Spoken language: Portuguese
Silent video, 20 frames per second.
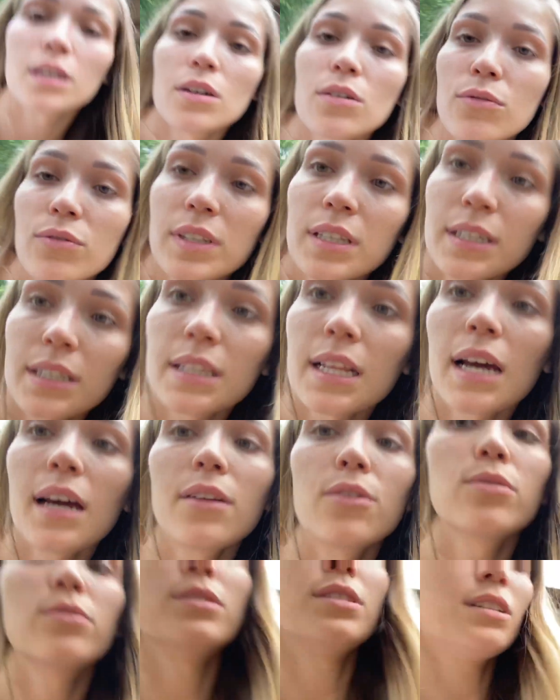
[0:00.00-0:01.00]

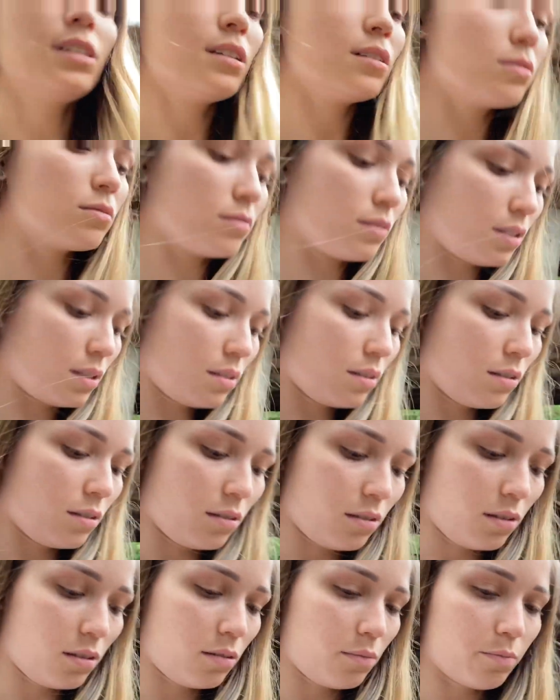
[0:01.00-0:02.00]
veterinário, Rodrigo, né?
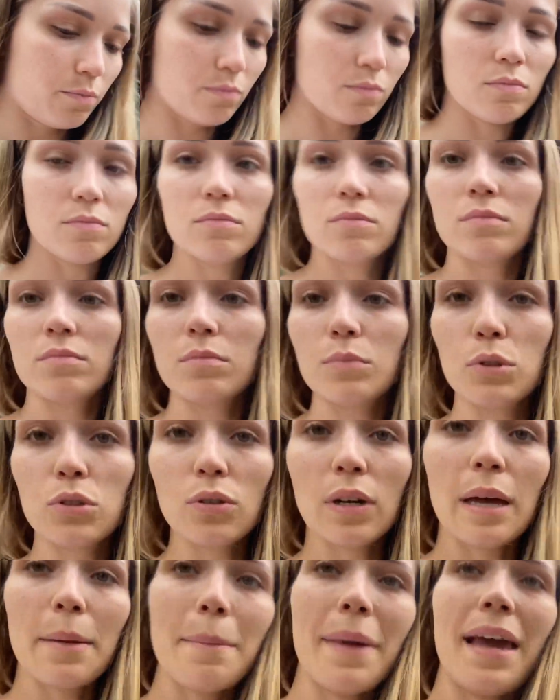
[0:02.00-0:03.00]
Ele botou
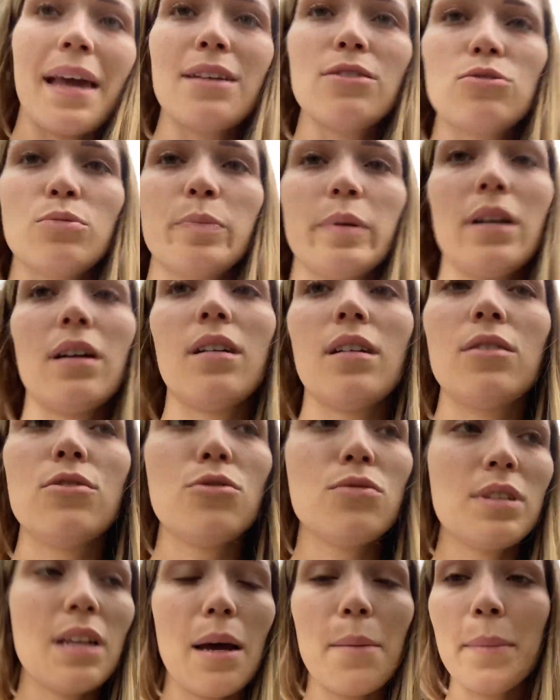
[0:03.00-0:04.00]
remédio pra
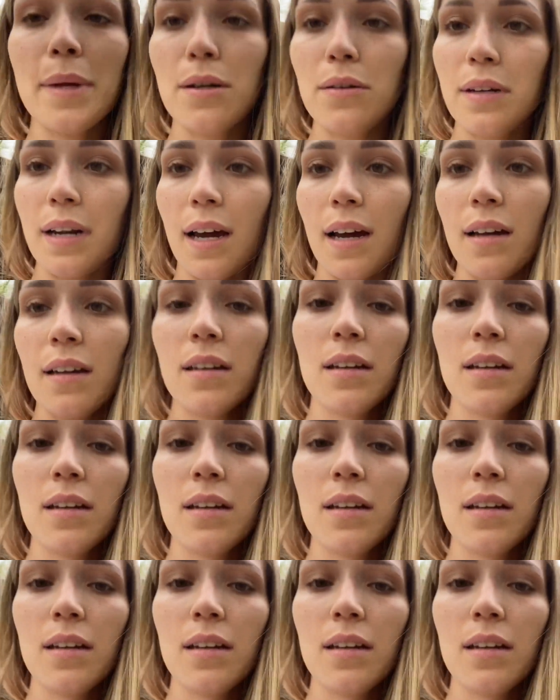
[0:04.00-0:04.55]
ajudar a melhorar